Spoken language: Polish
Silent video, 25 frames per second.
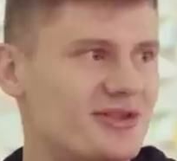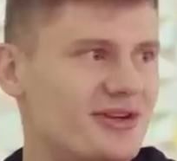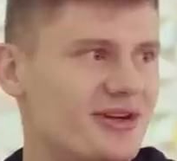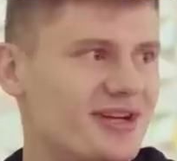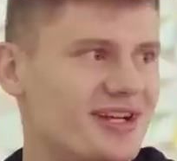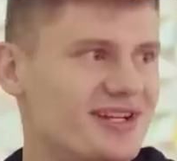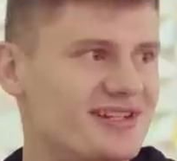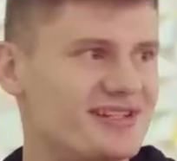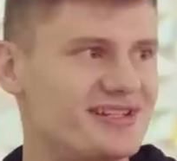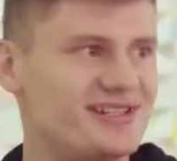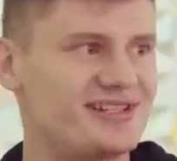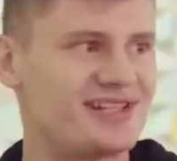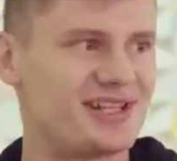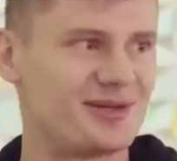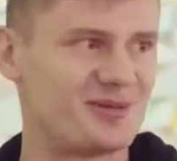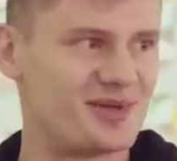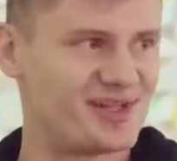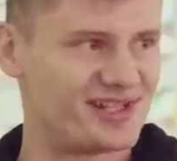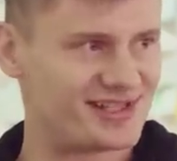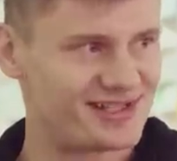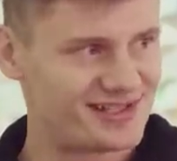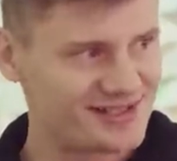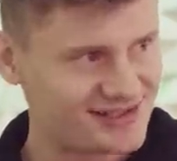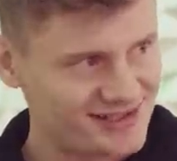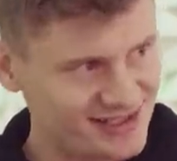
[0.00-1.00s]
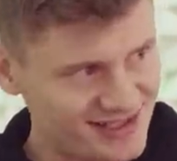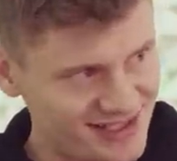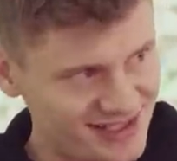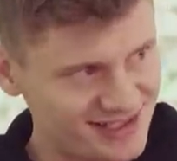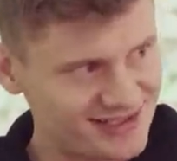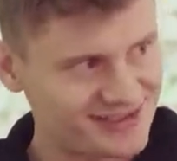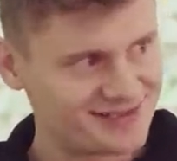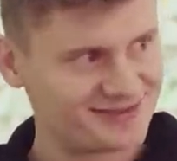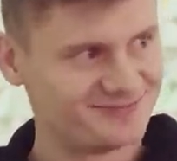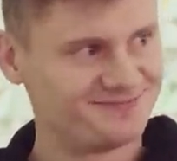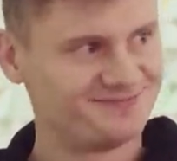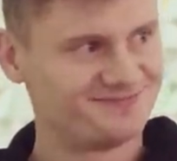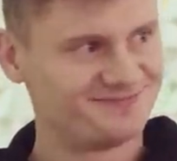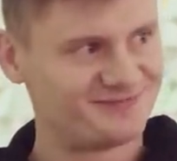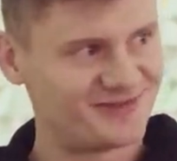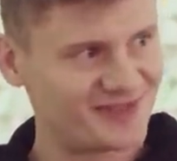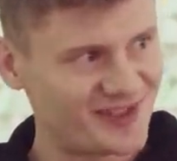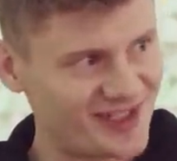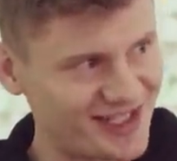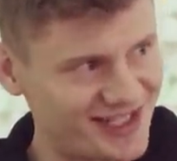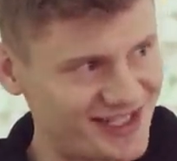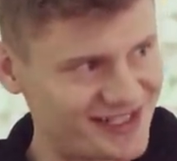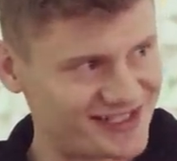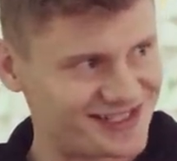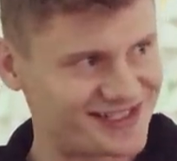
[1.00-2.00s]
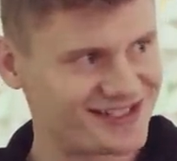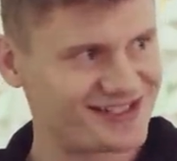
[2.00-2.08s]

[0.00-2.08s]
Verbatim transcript: trochę życiem jest, wiesz,